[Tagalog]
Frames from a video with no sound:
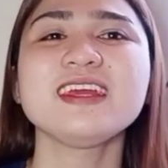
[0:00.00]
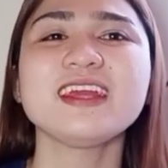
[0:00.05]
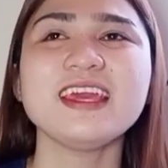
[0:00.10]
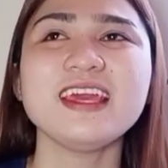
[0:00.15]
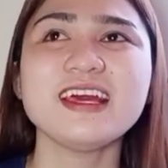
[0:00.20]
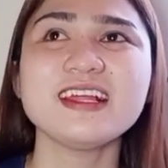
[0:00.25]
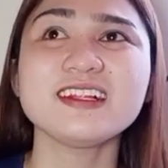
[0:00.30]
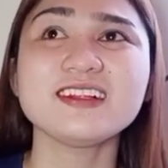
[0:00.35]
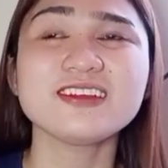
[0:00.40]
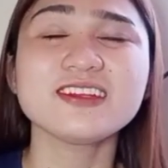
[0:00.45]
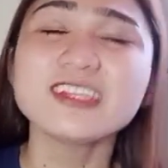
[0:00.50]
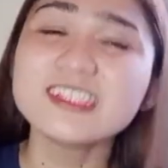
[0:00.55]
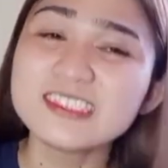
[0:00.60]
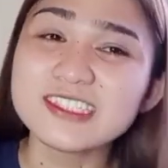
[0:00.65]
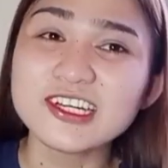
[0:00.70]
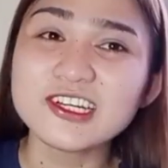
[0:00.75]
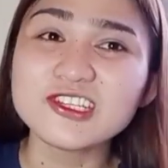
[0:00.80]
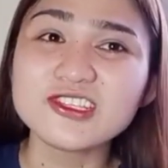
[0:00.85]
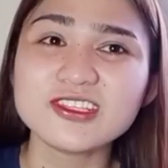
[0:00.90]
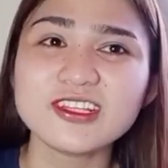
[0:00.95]
Kaya,
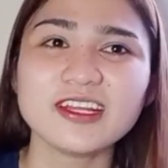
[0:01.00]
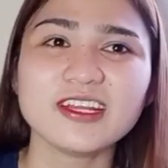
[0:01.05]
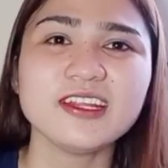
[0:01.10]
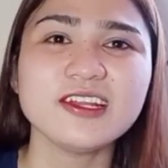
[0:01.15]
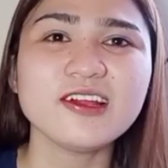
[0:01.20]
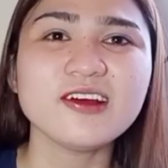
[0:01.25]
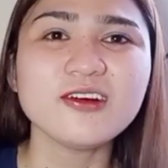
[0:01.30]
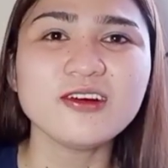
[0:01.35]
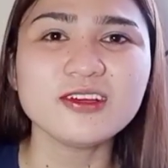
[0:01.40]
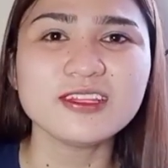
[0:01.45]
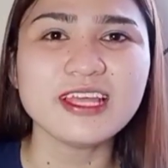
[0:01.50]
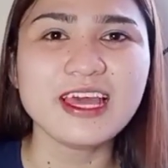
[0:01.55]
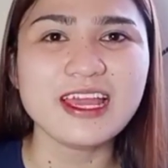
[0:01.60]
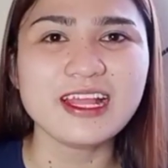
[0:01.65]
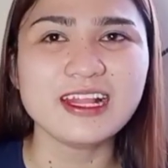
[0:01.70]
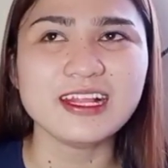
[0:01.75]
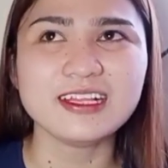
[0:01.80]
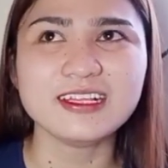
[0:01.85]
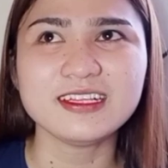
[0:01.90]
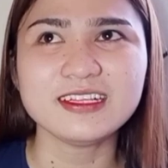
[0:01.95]
nag-research na rin ako
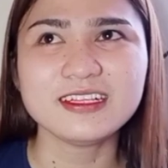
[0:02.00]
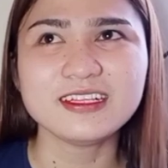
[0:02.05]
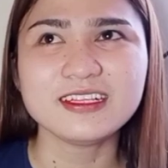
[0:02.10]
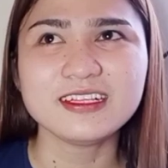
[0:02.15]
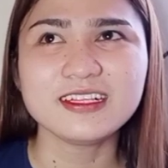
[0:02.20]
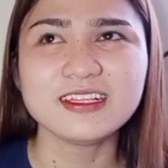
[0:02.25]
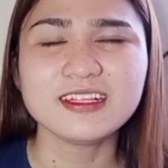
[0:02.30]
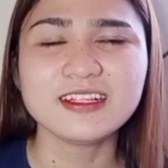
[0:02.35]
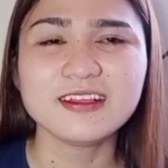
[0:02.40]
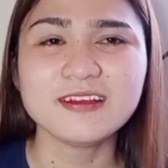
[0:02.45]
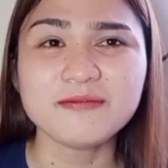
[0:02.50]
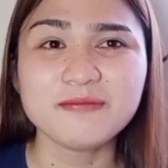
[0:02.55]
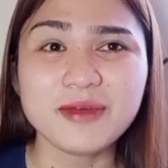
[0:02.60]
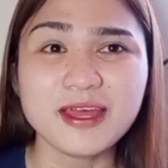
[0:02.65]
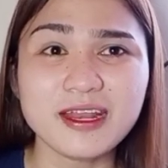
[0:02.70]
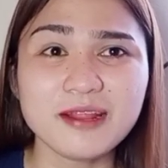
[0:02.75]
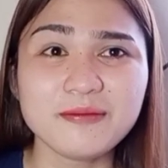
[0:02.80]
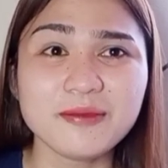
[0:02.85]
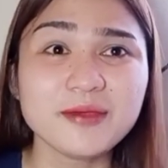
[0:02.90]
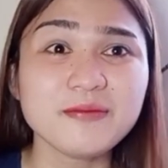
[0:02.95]
dahil
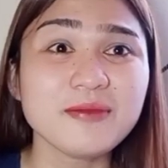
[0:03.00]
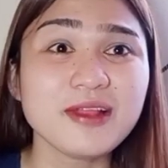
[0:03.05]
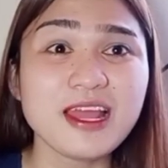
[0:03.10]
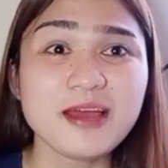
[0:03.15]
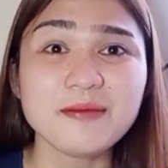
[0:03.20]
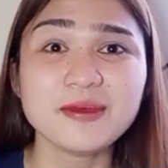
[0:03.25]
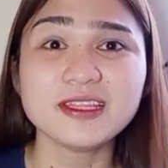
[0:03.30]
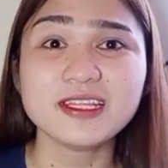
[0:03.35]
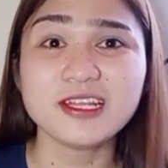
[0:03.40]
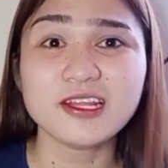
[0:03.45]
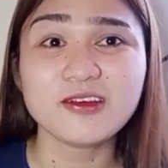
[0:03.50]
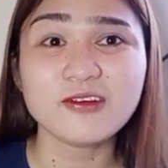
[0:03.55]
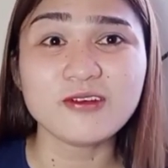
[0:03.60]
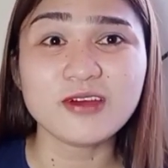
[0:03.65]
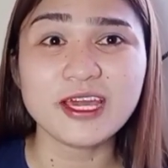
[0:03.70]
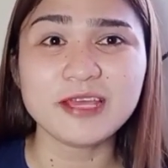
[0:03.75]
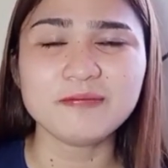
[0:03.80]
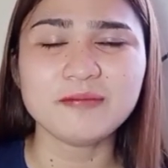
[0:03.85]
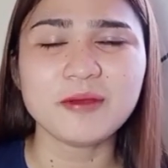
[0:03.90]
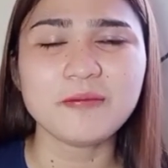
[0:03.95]
para may malaman din
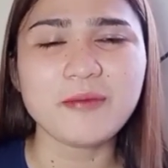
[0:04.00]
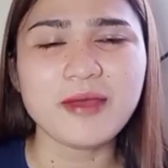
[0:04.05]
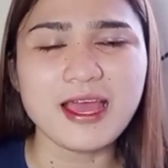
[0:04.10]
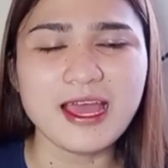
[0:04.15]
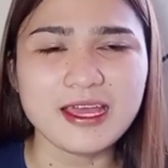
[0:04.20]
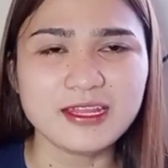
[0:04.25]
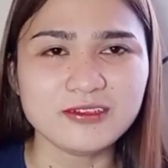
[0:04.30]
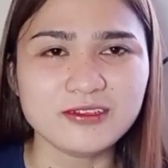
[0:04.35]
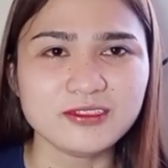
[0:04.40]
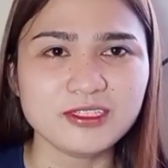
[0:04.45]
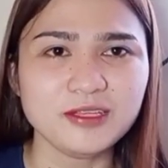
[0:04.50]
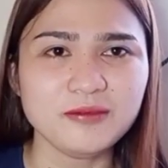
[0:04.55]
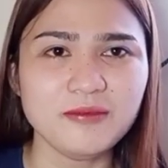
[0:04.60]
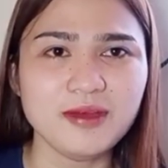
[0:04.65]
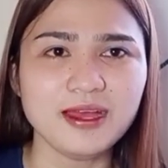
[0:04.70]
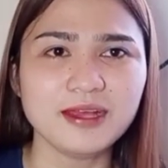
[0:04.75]
ako kahit papaano, di